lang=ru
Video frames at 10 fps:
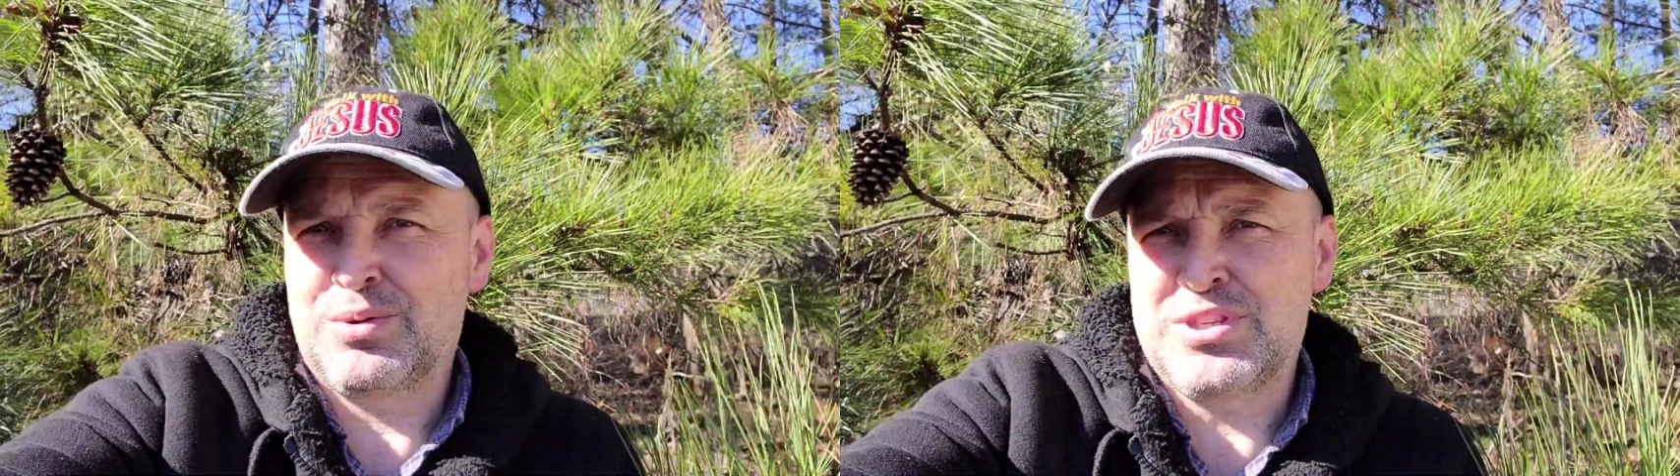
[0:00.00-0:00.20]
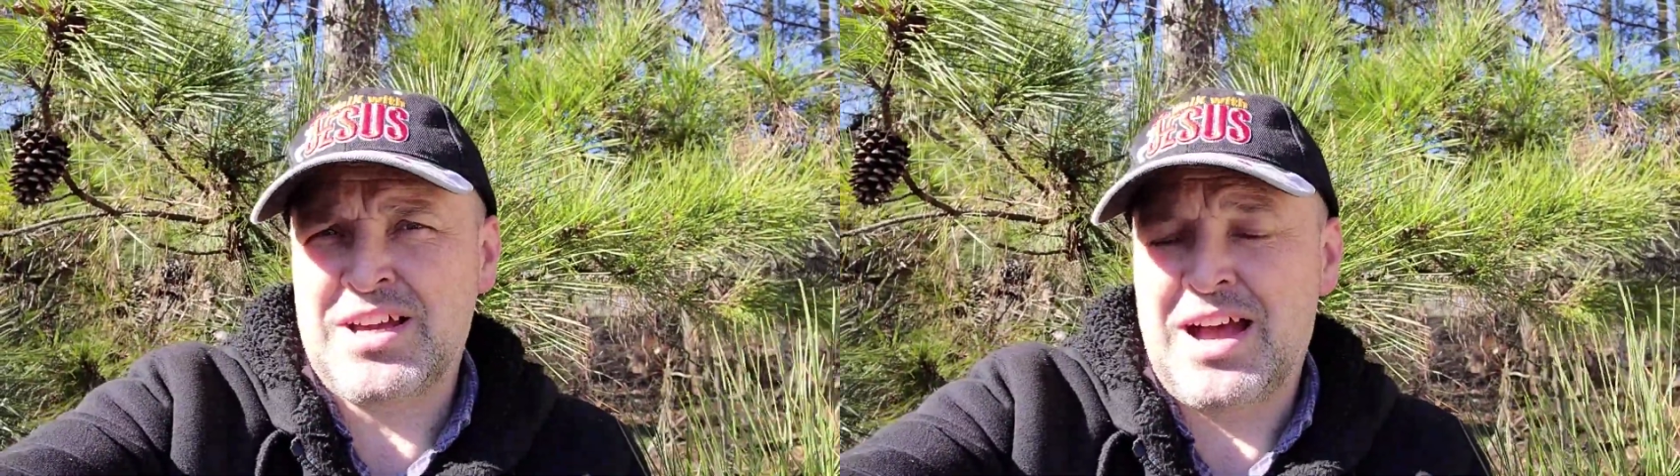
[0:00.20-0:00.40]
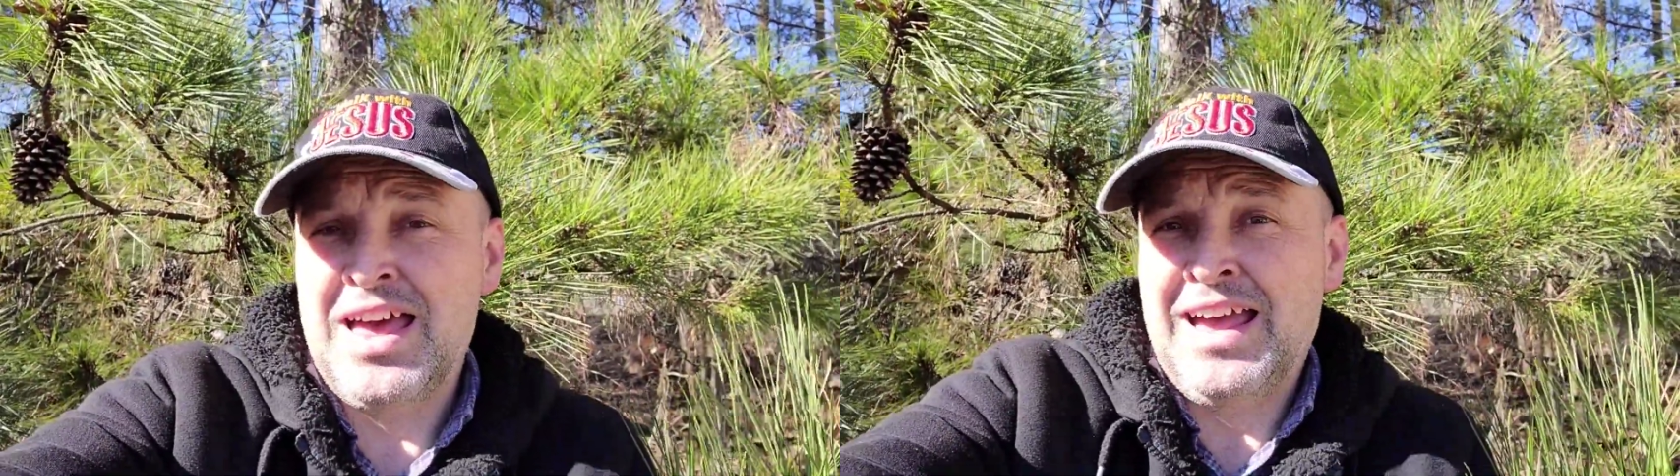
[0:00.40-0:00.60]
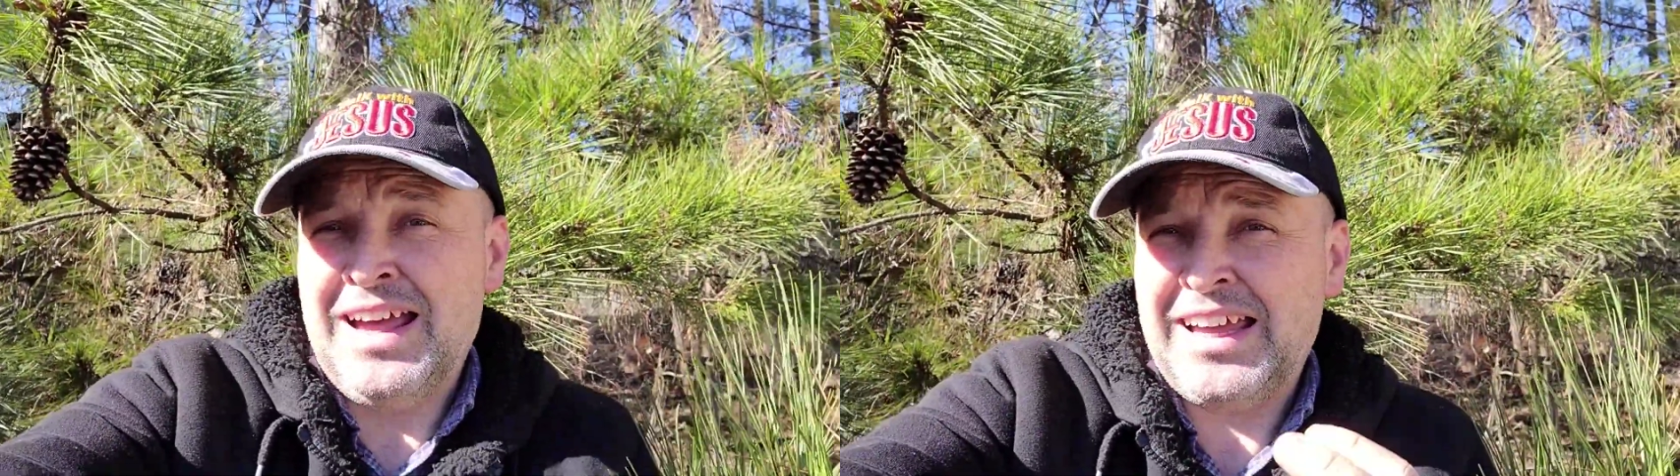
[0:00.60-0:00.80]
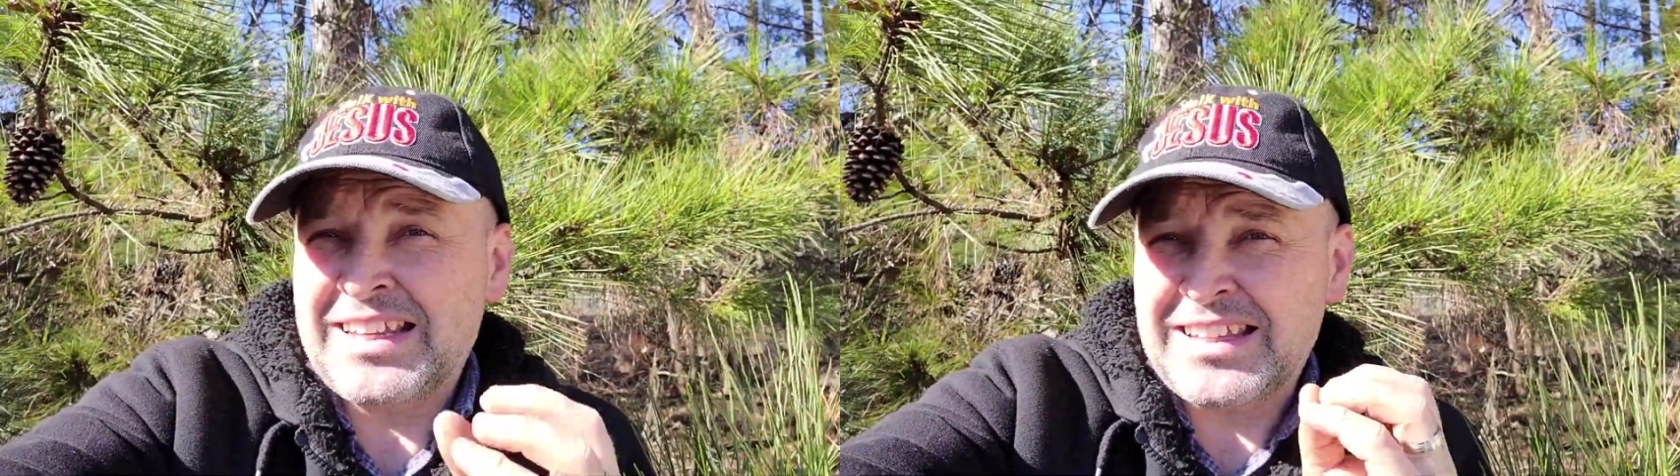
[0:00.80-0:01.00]
Друзья,
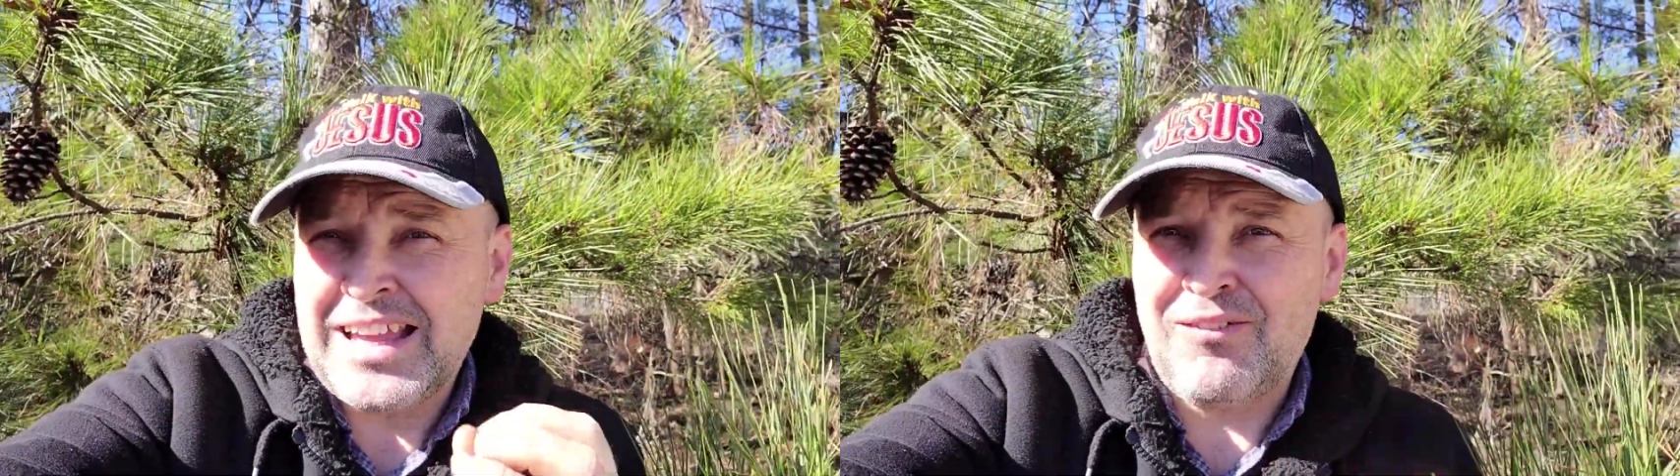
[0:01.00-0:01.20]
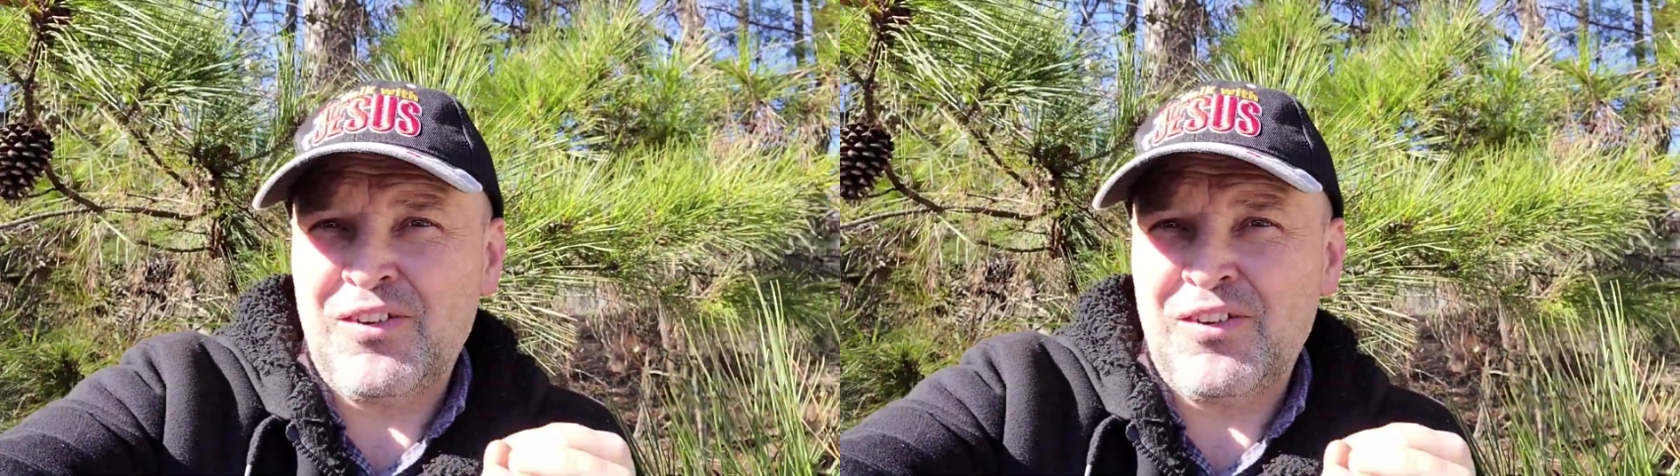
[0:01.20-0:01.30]
это та